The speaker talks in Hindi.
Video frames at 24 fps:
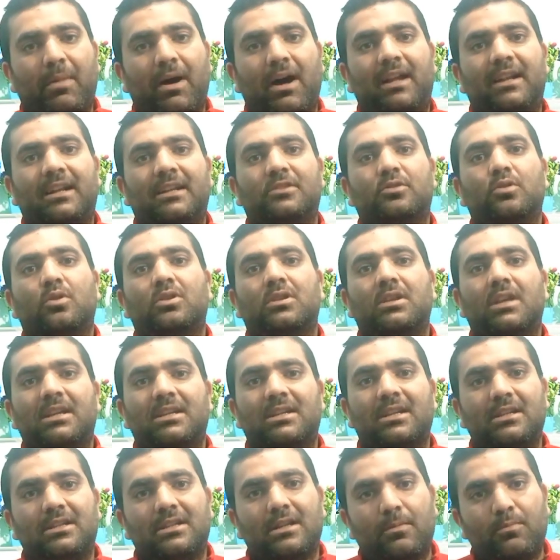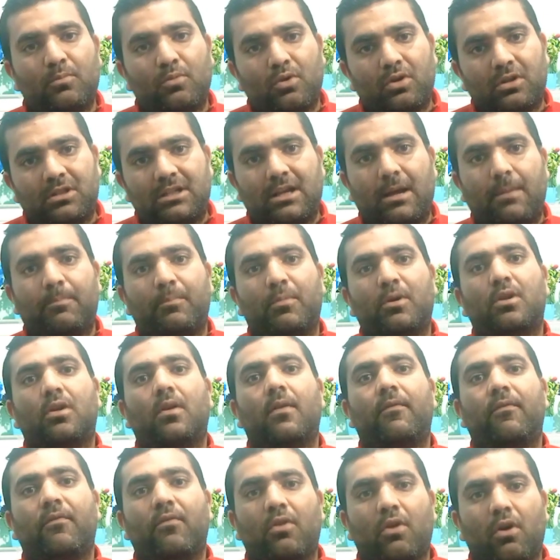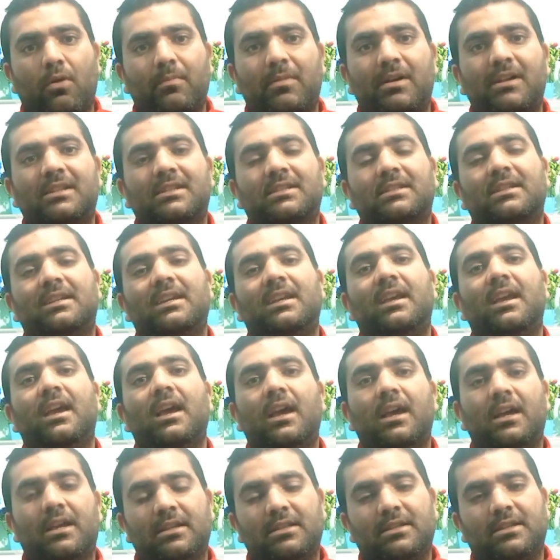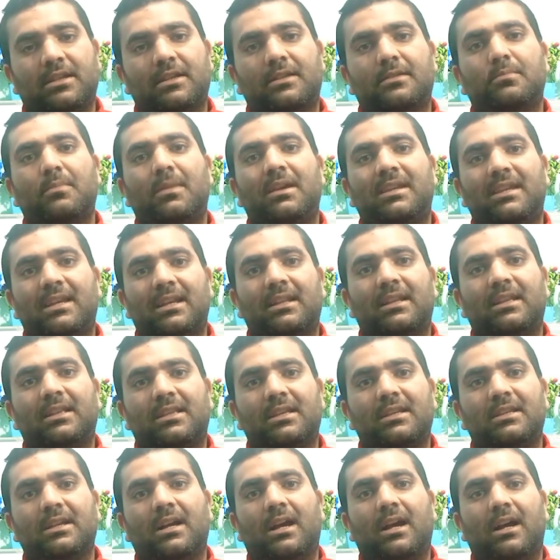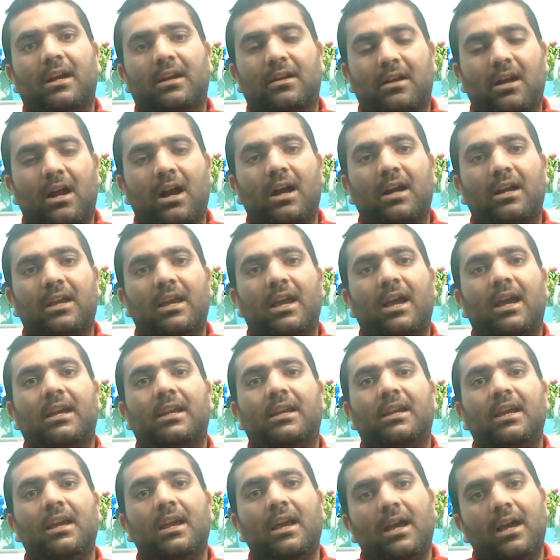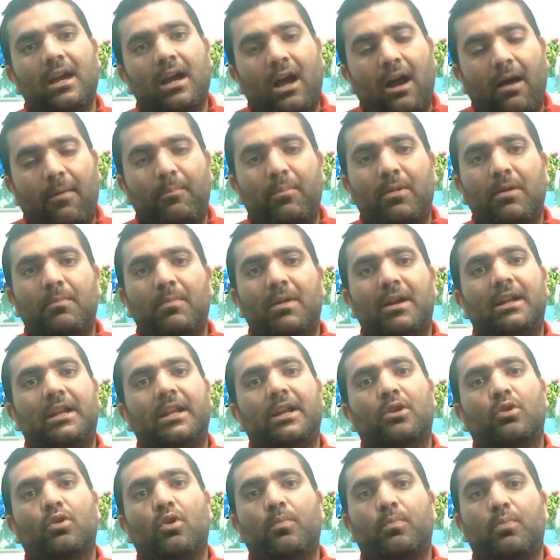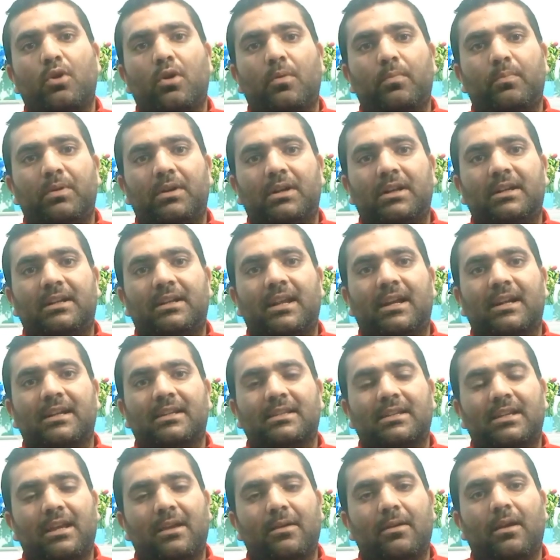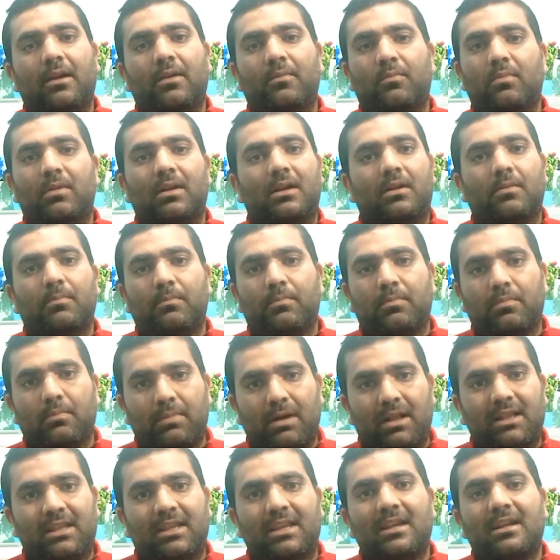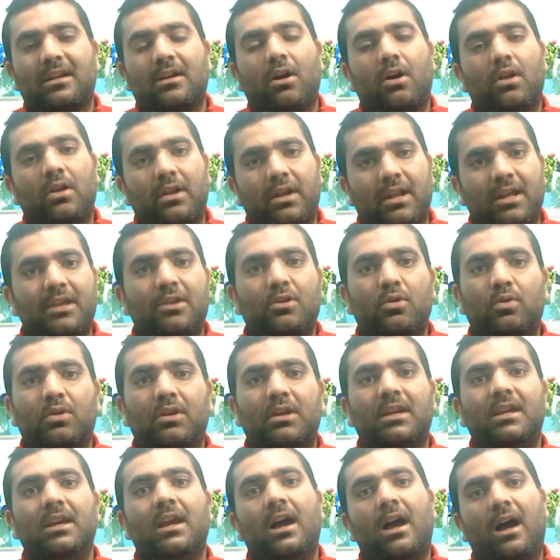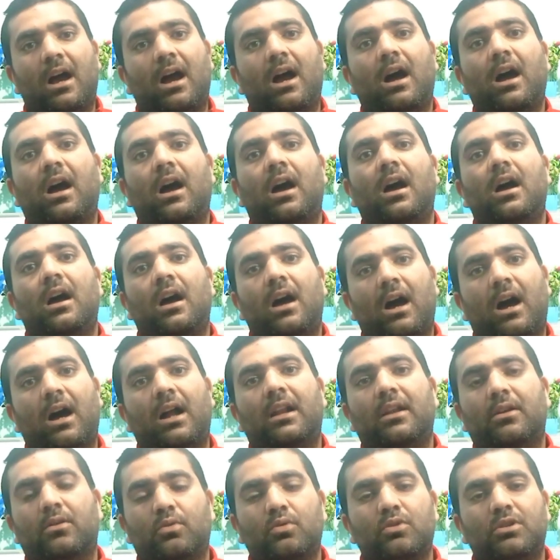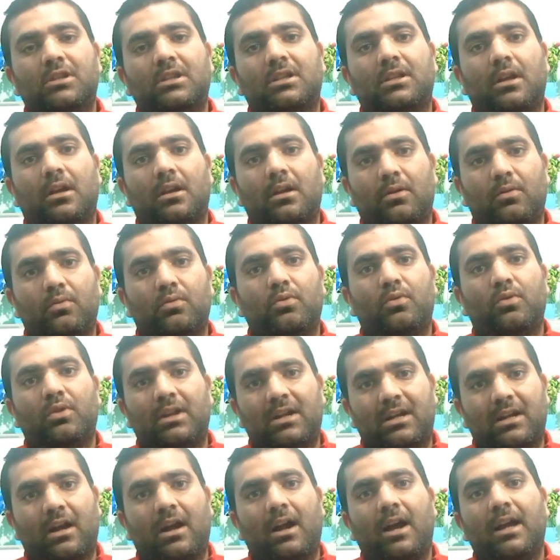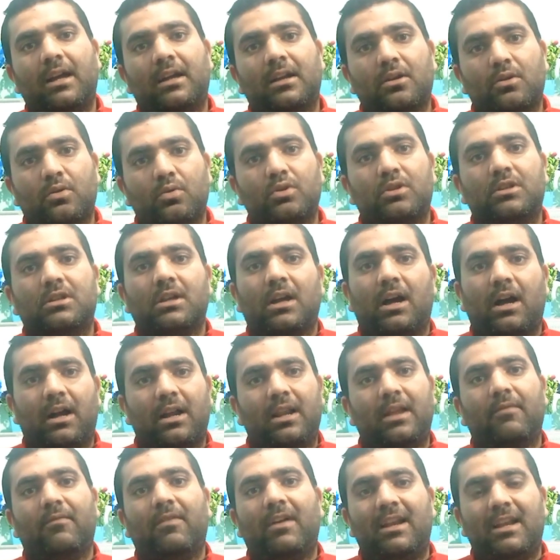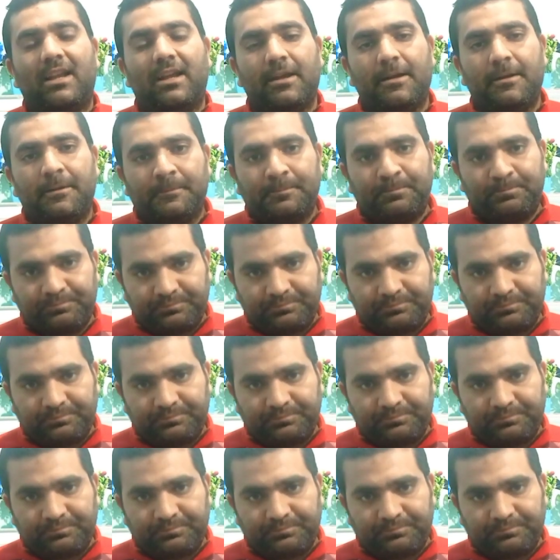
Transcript: बार एसोसिएशन जम्मू और चैम्बर ऑफ कॉमर्स की जिसमें ये नतीजा कहा गया है कि अब मंडे को प्रॉपर्टी टैक्स के बंद की कॉल नहीं होगी हाँ आ, कुछ उन्होंने कहा है कि कुछ आने वाले